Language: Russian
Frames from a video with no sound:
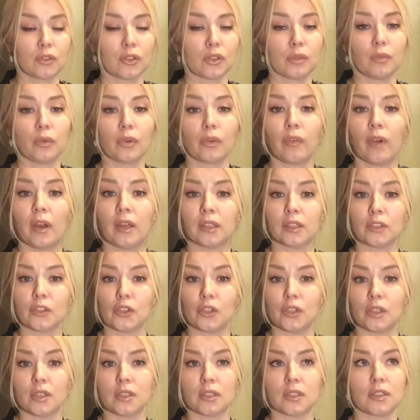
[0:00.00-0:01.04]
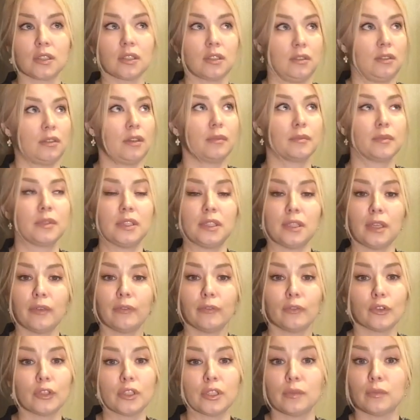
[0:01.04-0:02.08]
уже буквально через
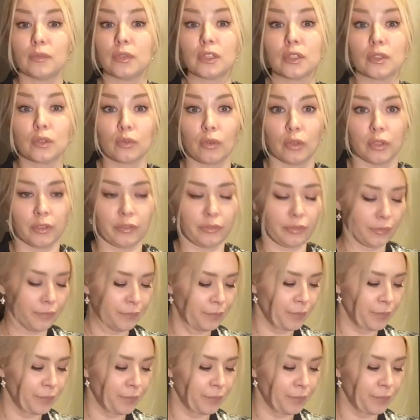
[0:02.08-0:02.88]
7-8 сезонов.